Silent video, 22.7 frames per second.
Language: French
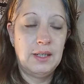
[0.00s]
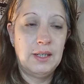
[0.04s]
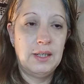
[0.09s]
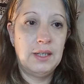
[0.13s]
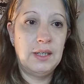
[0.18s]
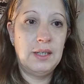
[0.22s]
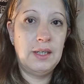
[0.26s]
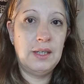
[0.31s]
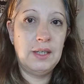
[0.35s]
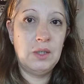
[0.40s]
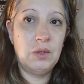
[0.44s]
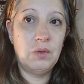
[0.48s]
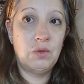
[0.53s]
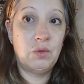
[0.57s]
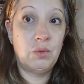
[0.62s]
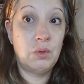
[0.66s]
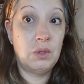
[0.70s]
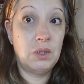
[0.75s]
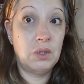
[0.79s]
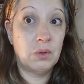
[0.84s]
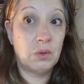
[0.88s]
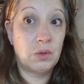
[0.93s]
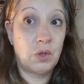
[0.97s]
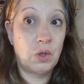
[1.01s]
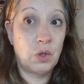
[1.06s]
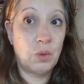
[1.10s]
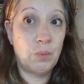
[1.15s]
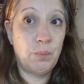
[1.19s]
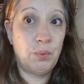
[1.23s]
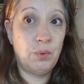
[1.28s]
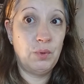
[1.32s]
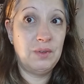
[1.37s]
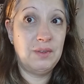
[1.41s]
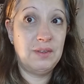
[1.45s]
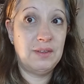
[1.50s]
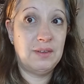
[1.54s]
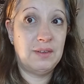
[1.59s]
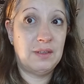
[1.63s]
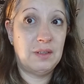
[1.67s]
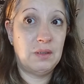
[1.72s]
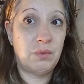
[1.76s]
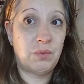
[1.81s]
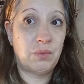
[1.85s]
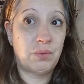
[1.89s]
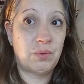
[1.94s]
et je suis encore
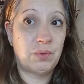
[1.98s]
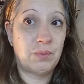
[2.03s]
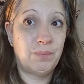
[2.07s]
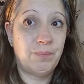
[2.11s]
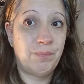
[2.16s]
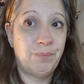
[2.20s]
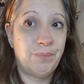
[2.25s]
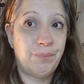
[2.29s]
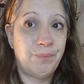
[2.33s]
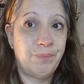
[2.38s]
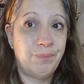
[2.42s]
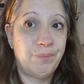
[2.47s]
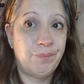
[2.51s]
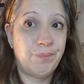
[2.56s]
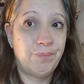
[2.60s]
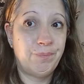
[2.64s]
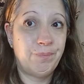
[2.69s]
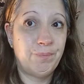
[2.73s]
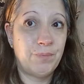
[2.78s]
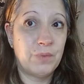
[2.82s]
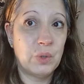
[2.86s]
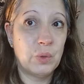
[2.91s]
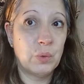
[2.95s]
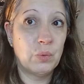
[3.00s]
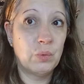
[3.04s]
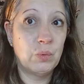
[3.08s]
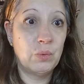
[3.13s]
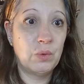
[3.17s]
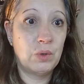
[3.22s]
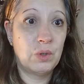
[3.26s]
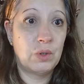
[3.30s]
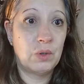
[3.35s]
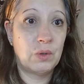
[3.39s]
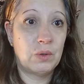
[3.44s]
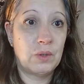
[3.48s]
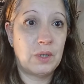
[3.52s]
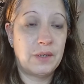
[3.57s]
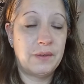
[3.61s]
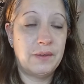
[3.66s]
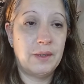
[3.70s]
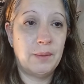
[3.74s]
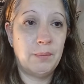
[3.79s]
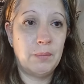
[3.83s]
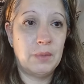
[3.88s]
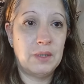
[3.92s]
positif. Donc, euh, la
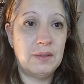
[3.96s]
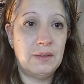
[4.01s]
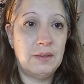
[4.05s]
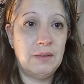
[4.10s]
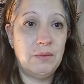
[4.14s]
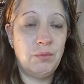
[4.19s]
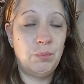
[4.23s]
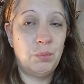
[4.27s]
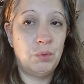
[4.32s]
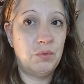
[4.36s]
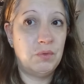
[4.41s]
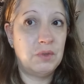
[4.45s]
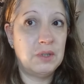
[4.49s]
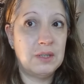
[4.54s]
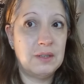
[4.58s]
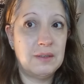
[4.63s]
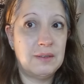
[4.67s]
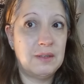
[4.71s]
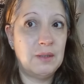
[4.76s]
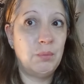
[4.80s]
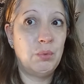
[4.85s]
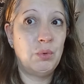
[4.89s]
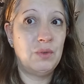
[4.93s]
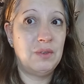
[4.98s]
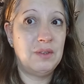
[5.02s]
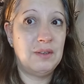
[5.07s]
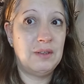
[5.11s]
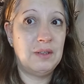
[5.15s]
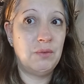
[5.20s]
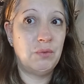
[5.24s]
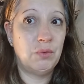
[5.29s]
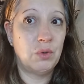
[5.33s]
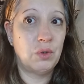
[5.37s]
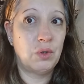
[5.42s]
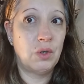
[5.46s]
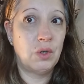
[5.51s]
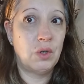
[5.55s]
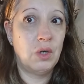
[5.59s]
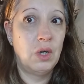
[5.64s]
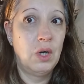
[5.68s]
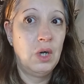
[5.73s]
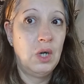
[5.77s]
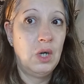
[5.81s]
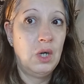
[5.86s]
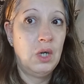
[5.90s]
dame m'a dit, vous pouvez rester positif encore
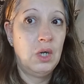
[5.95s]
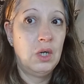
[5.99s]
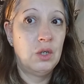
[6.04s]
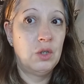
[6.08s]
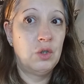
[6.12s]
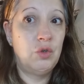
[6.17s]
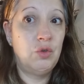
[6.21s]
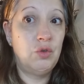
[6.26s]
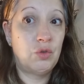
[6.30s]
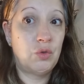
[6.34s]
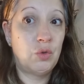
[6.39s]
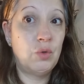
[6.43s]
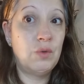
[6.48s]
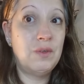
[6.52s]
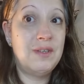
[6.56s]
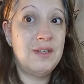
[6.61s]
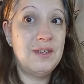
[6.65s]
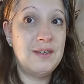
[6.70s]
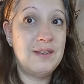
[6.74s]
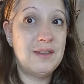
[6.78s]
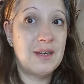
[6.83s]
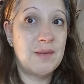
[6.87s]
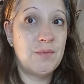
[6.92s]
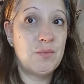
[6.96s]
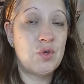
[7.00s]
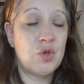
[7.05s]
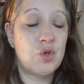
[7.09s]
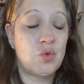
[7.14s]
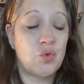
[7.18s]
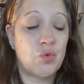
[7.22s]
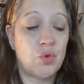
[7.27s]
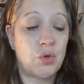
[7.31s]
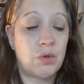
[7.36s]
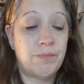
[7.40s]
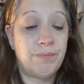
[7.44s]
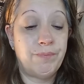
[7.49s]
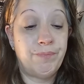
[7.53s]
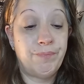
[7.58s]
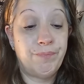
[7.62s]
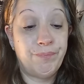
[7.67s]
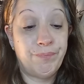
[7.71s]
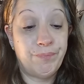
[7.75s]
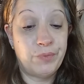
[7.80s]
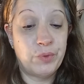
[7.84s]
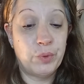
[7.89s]
jusqu'au dixième jour.
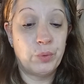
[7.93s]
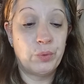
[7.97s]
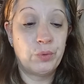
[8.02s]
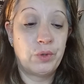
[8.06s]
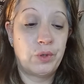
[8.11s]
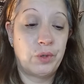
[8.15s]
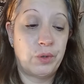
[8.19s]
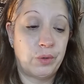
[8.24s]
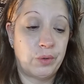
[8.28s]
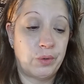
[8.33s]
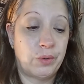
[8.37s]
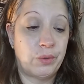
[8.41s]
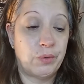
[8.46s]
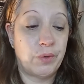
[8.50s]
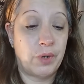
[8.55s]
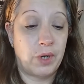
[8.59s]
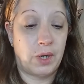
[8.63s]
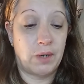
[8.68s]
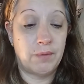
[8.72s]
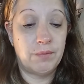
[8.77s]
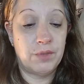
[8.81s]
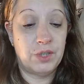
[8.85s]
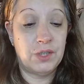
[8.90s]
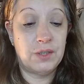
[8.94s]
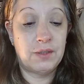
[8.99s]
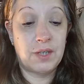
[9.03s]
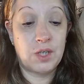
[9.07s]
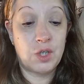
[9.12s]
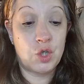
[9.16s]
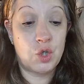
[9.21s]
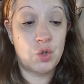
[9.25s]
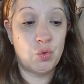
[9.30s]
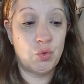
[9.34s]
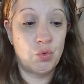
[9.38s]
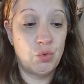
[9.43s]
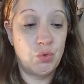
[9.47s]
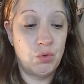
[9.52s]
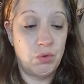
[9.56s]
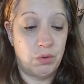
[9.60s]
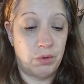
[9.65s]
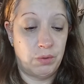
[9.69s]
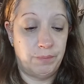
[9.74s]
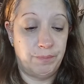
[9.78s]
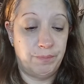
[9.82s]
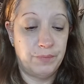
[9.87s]
Donc, euh, voilà, j'ai très chaud.
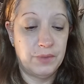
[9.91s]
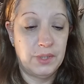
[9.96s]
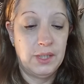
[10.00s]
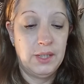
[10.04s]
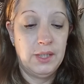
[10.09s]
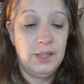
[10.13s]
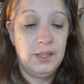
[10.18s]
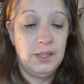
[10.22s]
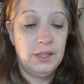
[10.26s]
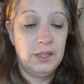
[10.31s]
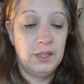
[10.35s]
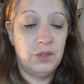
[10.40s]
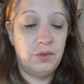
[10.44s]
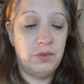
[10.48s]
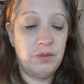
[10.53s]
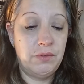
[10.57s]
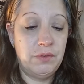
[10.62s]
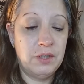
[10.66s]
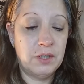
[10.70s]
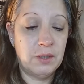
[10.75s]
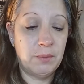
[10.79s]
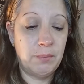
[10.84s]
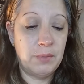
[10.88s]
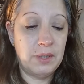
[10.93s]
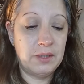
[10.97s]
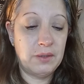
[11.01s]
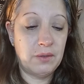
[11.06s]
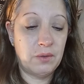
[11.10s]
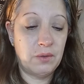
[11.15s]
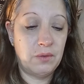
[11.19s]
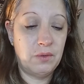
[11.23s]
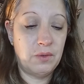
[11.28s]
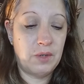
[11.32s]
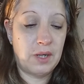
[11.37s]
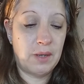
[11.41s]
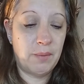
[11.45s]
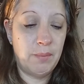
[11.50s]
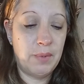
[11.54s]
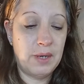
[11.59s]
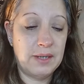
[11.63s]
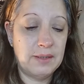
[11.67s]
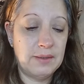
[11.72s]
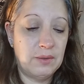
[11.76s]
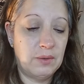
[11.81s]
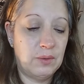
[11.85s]
Euh. Je vais venir mettre de la
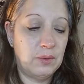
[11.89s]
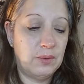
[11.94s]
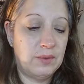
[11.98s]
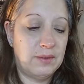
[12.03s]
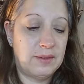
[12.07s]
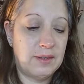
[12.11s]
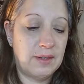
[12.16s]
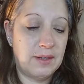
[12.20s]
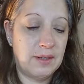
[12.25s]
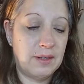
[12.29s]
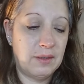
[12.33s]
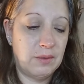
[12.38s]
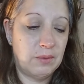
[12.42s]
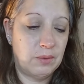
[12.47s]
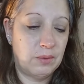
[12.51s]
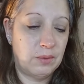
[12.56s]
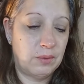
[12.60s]
base de teint